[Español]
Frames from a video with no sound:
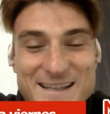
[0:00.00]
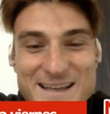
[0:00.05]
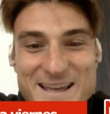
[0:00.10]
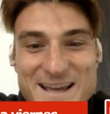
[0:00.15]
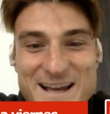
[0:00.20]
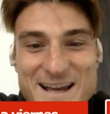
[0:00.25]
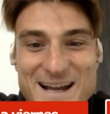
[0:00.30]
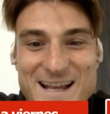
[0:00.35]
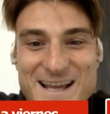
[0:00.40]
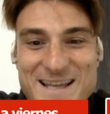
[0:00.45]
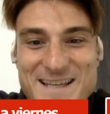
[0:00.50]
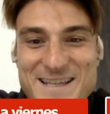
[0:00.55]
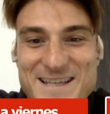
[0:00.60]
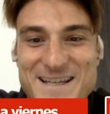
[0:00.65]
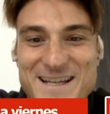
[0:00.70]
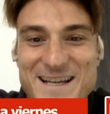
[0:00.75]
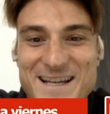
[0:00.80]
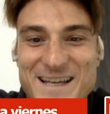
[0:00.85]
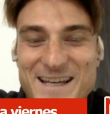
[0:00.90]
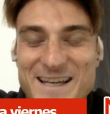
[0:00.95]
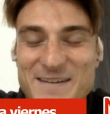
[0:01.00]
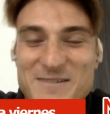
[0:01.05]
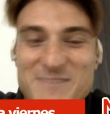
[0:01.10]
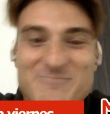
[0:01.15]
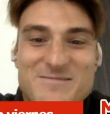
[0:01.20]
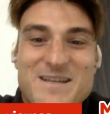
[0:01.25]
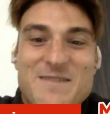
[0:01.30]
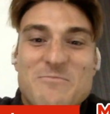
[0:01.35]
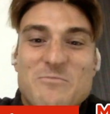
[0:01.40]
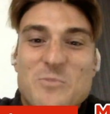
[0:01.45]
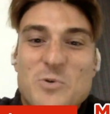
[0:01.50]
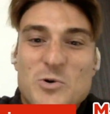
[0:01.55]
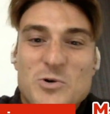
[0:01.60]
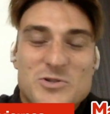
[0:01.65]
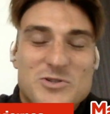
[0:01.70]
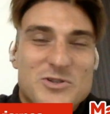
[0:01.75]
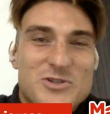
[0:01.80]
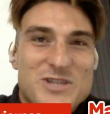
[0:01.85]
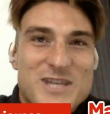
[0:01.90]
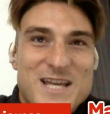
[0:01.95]
llegar allí en
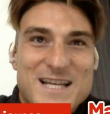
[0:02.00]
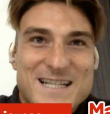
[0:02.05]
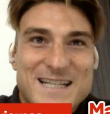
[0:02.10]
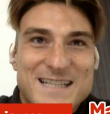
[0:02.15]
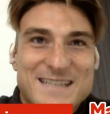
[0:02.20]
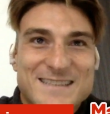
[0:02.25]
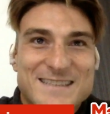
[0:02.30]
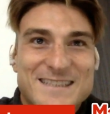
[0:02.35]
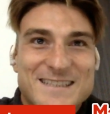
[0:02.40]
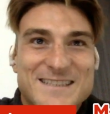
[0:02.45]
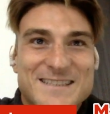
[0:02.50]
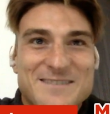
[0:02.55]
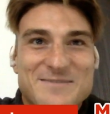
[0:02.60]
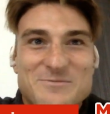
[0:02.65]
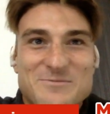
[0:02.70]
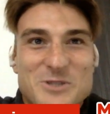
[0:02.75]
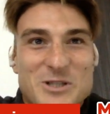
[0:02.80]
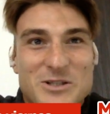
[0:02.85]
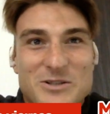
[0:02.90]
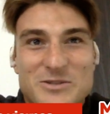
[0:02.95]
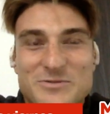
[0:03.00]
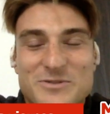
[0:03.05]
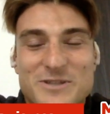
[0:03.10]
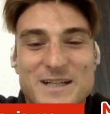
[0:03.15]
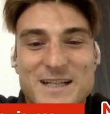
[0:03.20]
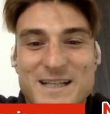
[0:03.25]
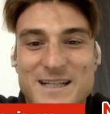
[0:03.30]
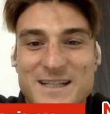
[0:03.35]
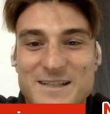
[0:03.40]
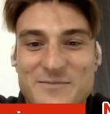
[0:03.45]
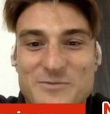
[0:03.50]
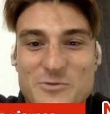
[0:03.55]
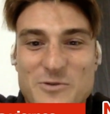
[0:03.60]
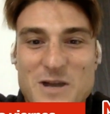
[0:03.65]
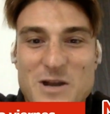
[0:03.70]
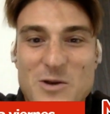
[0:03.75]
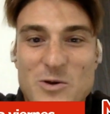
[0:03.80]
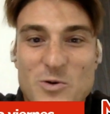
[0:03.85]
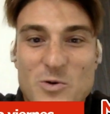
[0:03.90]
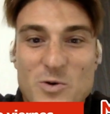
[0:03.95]
bus dos días antes, bueno, fue,
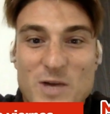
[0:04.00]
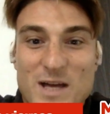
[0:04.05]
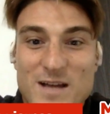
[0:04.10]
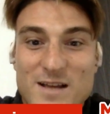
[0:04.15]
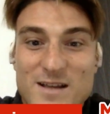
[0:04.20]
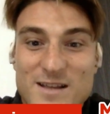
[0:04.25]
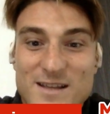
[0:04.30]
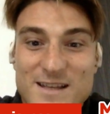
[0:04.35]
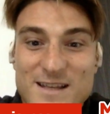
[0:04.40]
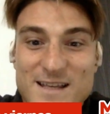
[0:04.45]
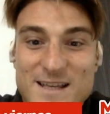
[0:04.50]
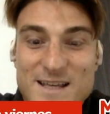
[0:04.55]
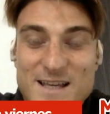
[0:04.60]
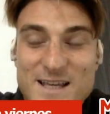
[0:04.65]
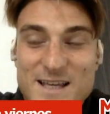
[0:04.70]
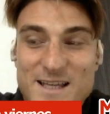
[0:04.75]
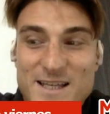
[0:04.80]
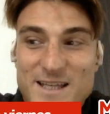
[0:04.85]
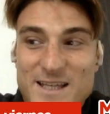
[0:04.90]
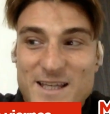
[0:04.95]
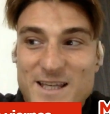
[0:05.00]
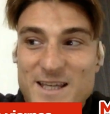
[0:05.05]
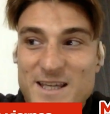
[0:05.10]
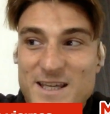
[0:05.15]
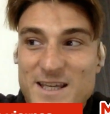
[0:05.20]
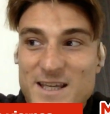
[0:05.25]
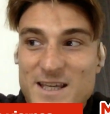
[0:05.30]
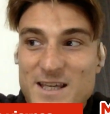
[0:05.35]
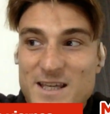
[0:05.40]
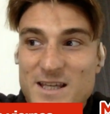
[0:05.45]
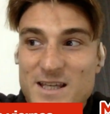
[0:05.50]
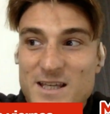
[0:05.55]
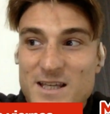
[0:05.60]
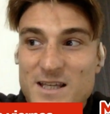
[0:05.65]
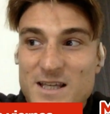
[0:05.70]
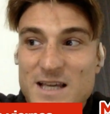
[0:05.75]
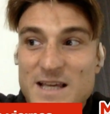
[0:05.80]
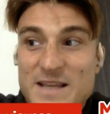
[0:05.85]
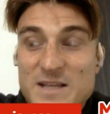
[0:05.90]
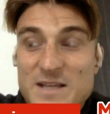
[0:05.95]
una locura.
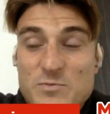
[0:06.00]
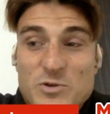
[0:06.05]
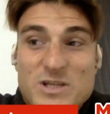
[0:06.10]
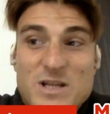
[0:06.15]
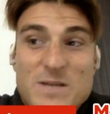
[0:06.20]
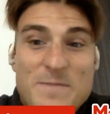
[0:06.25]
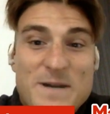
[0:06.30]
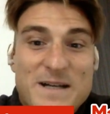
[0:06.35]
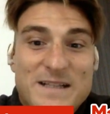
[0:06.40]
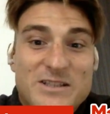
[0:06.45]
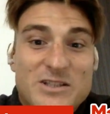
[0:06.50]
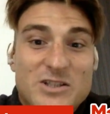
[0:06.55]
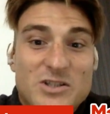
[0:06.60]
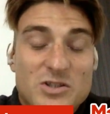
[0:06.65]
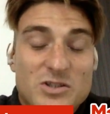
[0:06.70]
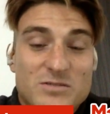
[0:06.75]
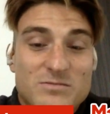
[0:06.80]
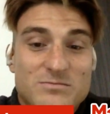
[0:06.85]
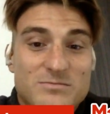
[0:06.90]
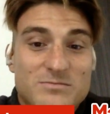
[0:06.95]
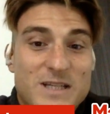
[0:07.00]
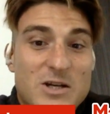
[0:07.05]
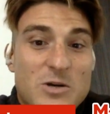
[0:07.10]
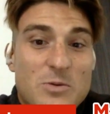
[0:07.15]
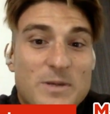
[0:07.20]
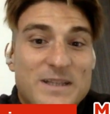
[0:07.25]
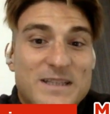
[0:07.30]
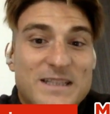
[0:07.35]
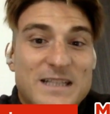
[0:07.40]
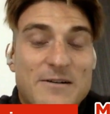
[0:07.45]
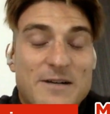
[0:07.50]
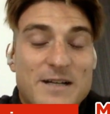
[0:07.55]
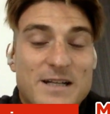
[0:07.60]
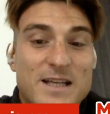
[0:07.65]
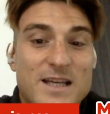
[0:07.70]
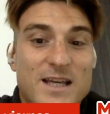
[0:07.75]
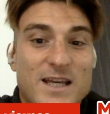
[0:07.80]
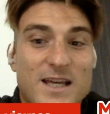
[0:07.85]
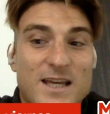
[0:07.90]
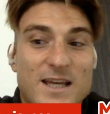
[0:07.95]
Y, después del partido me
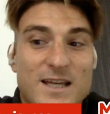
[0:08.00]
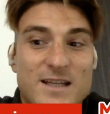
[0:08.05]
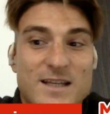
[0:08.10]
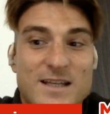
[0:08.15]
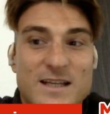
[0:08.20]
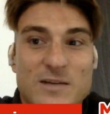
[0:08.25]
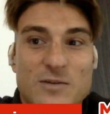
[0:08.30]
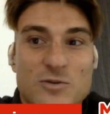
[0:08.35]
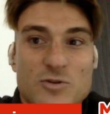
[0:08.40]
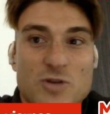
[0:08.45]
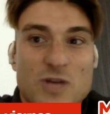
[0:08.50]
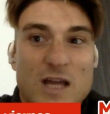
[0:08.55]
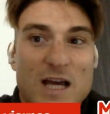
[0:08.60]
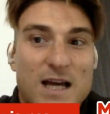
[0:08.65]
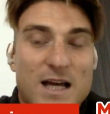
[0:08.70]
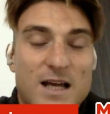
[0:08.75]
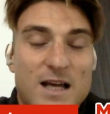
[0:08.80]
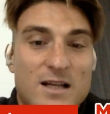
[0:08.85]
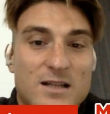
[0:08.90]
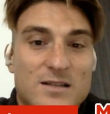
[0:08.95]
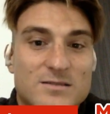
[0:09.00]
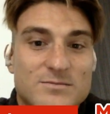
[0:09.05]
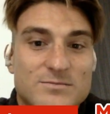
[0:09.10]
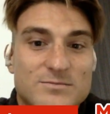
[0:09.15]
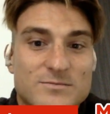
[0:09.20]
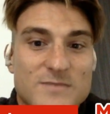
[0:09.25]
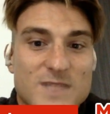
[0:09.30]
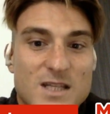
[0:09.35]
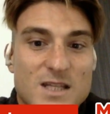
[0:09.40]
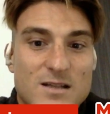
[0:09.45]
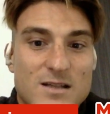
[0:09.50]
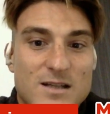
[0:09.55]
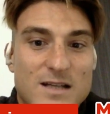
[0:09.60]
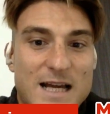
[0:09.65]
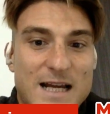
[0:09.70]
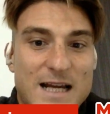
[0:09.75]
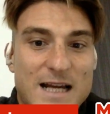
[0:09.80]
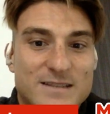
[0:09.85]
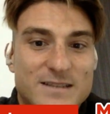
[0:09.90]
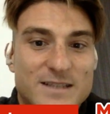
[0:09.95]
comentaban que, incluso la,
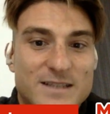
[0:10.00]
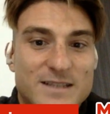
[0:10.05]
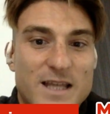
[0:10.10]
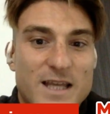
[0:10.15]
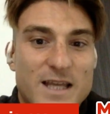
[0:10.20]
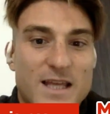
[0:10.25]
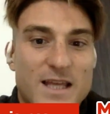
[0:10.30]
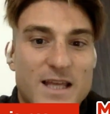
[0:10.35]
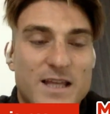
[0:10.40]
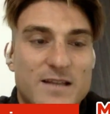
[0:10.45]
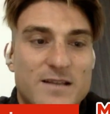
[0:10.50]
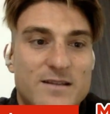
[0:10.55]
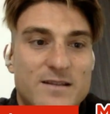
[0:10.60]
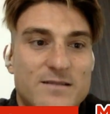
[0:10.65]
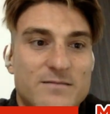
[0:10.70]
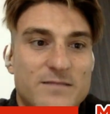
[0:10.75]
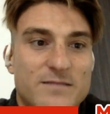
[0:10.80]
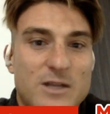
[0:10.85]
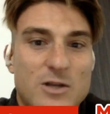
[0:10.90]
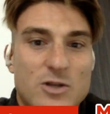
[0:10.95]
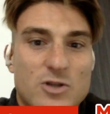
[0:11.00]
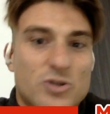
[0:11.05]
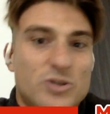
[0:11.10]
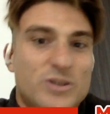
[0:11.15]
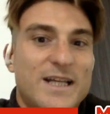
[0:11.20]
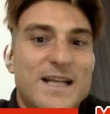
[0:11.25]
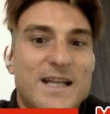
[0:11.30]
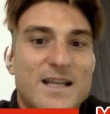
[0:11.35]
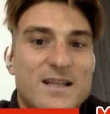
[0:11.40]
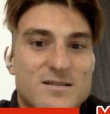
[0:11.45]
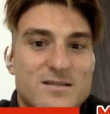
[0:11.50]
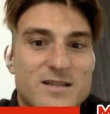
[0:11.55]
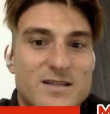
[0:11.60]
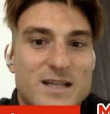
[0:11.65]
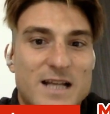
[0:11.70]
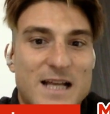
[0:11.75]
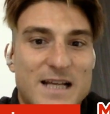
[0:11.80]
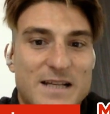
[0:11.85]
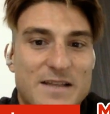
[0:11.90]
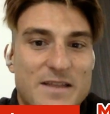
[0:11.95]
la gente de, de, los hoteles,
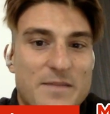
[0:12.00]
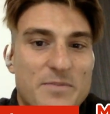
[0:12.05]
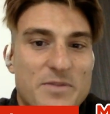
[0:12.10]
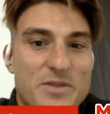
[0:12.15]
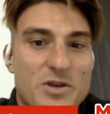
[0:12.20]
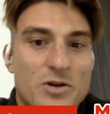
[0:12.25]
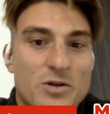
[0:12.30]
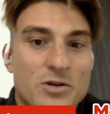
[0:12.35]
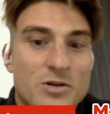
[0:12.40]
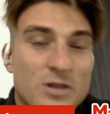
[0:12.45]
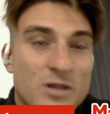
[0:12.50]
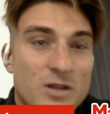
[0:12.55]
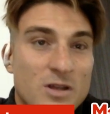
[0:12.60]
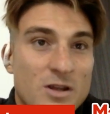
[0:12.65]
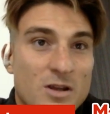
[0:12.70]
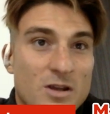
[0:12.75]
de la recepción,